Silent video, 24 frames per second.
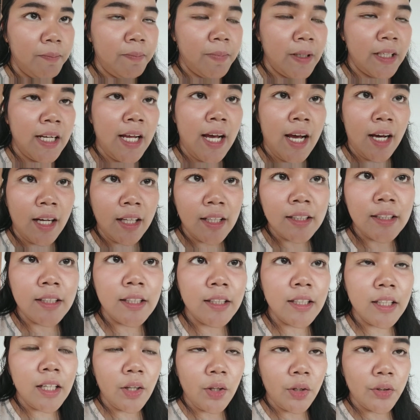padahal
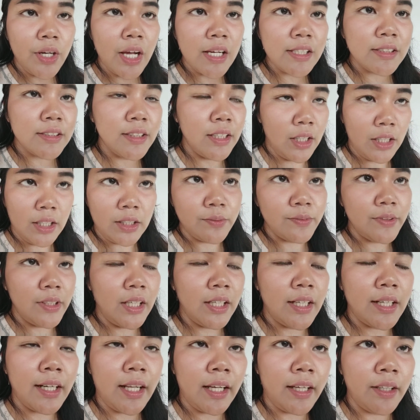ini kalau di aslinya
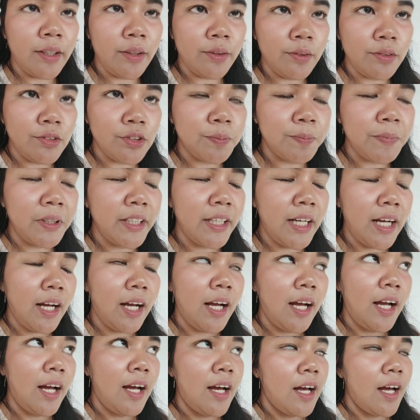udah crack gitu cuma ya
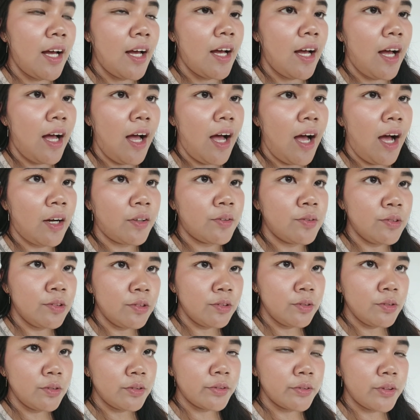
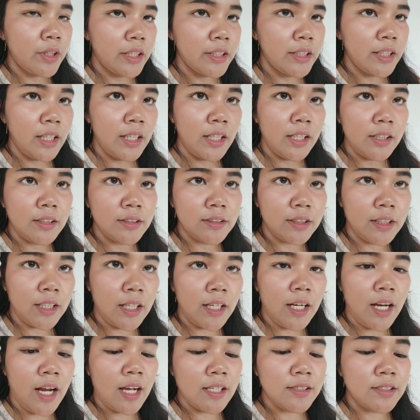aku sukanya
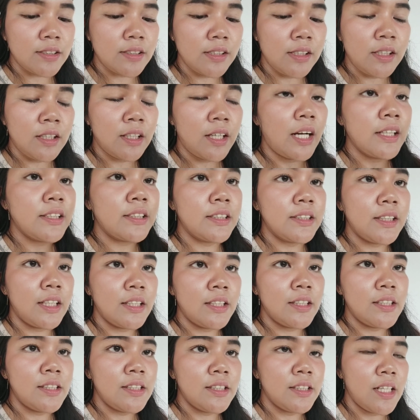karena has, uh, eh, cushion
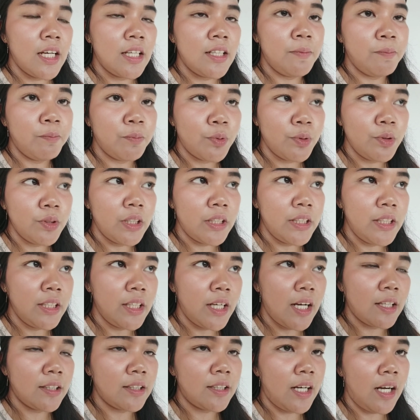ini nggak dempul jadi
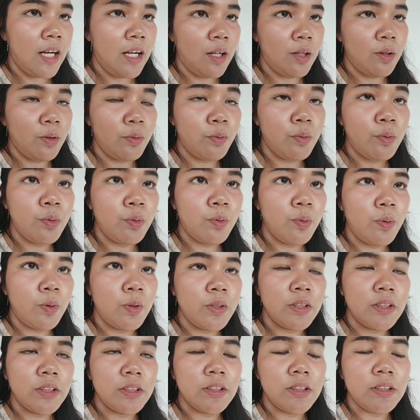nggak terlalu
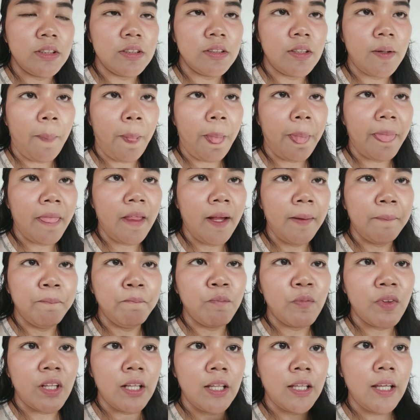
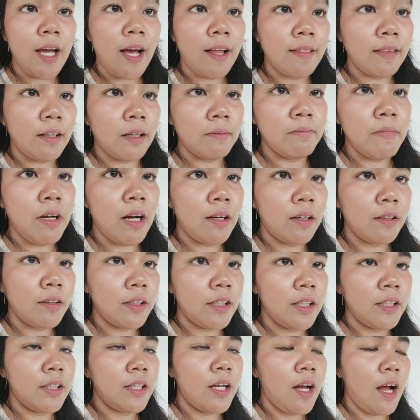kelihatan banget
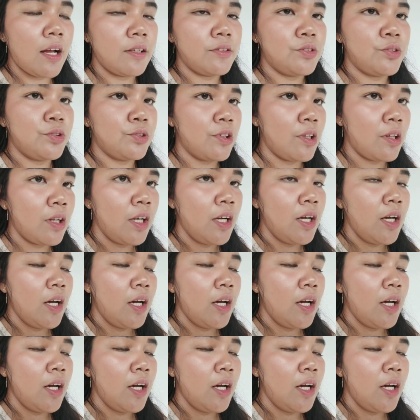ini hancur